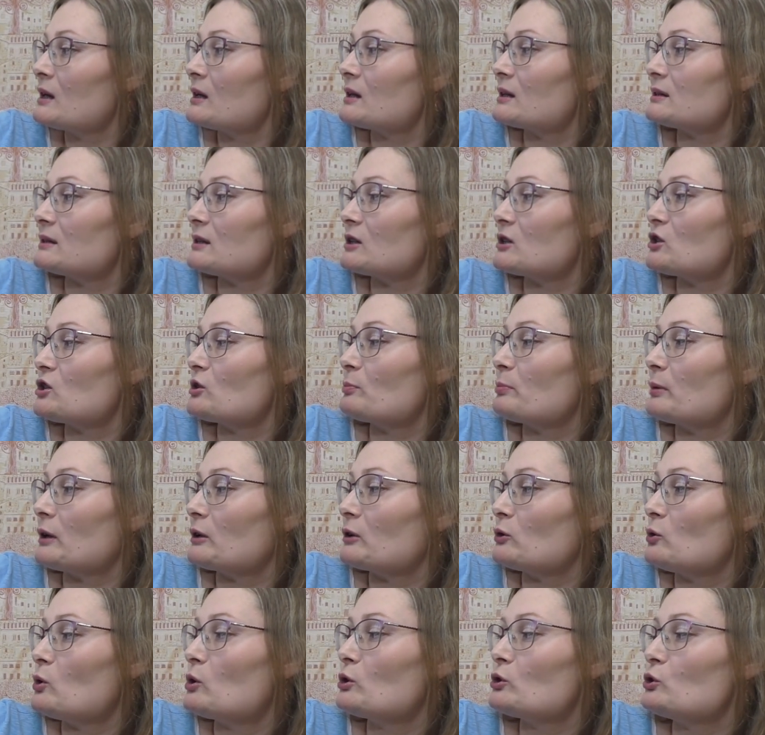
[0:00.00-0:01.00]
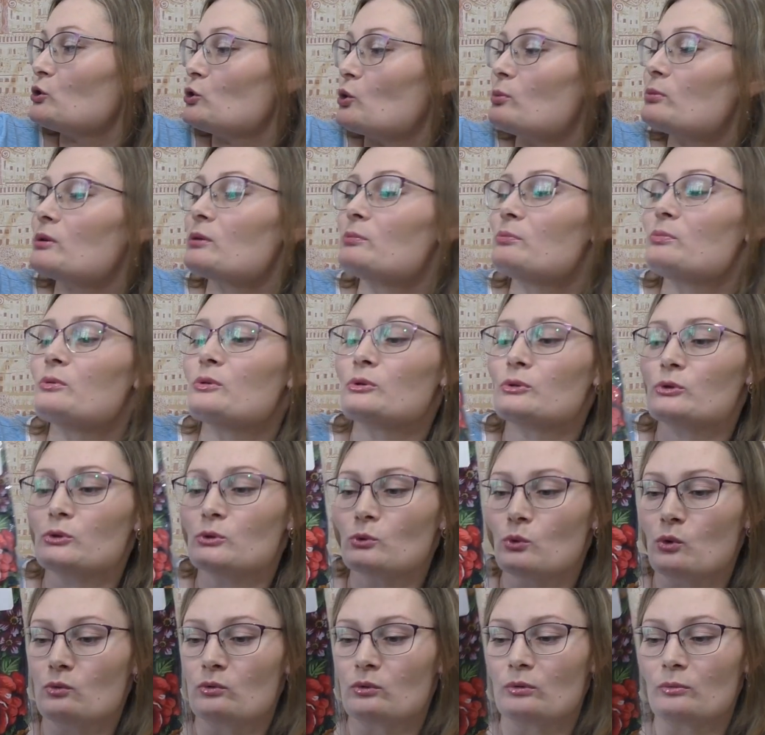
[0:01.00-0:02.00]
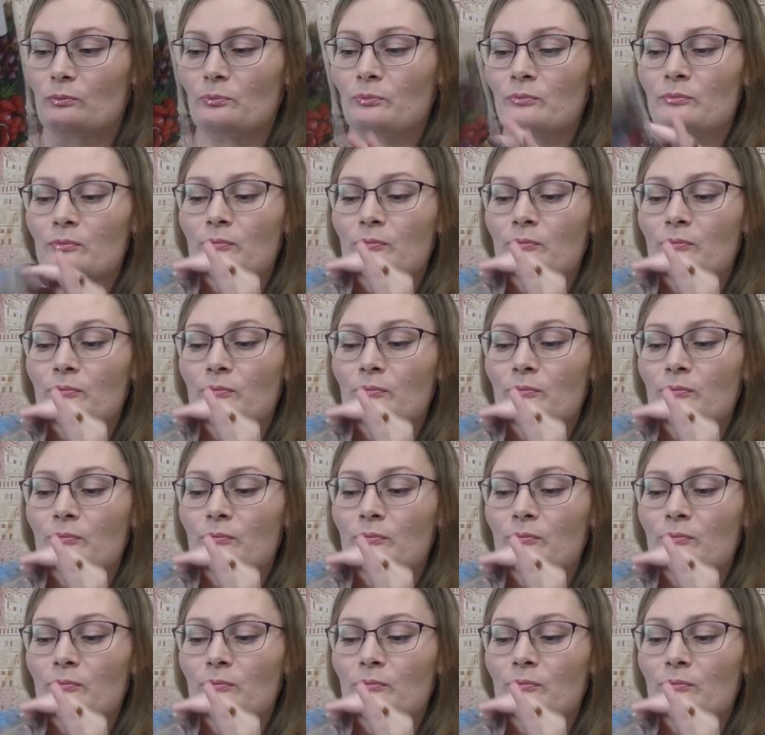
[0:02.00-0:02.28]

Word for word: Значит, платок темно-бирюзовый.